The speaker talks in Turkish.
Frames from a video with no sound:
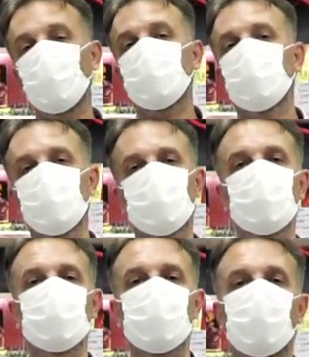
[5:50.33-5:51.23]
İlk
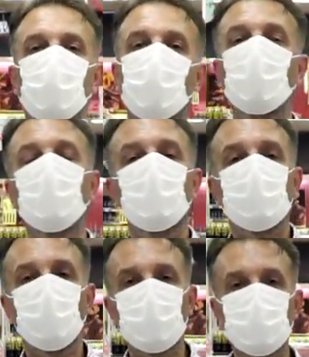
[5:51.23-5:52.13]
yarışmacımızla
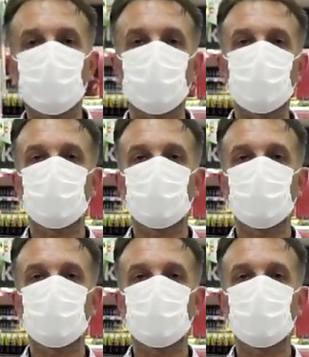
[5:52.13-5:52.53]
yarıştık.